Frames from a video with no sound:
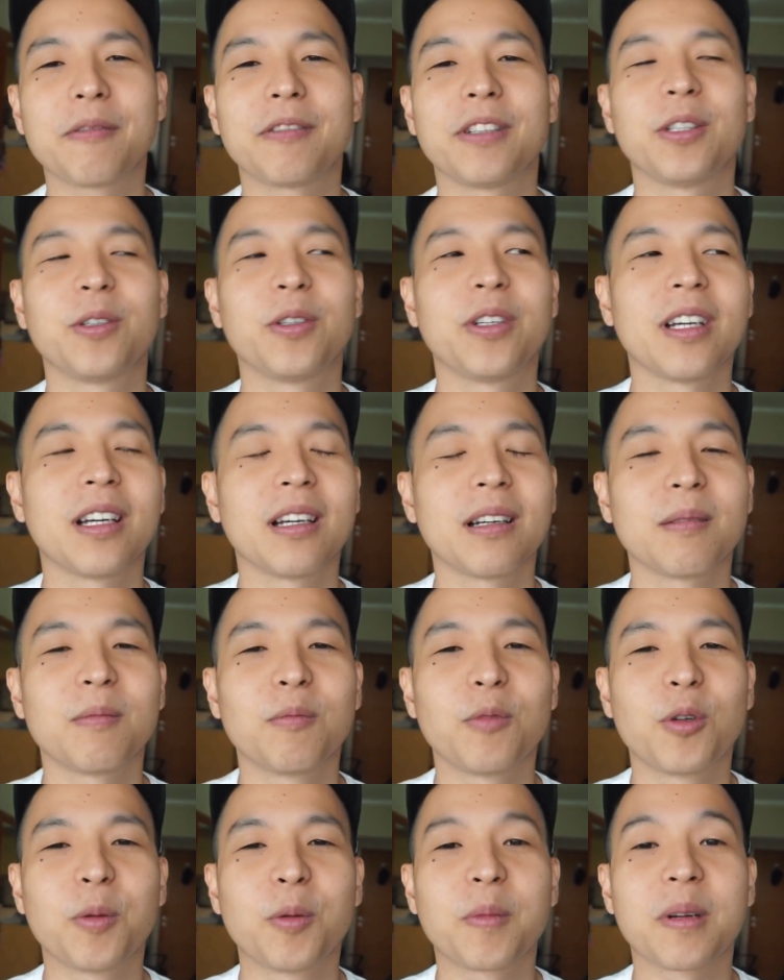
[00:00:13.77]
video
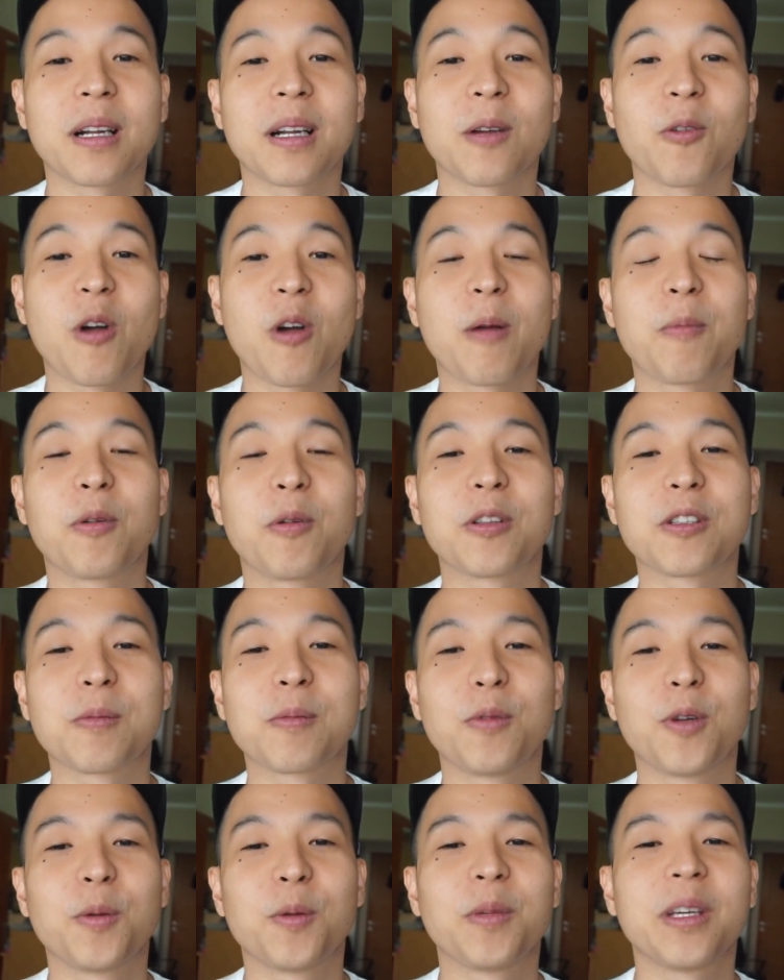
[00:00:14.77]
yang belum pernah gue upload
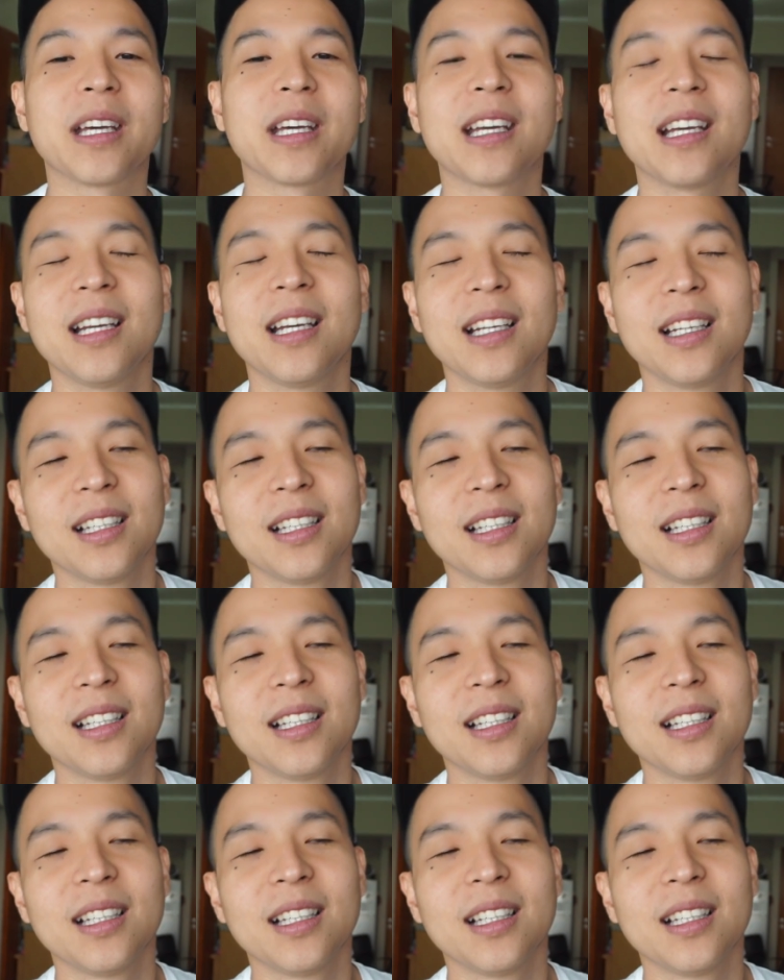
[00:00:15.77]
sebelumnya.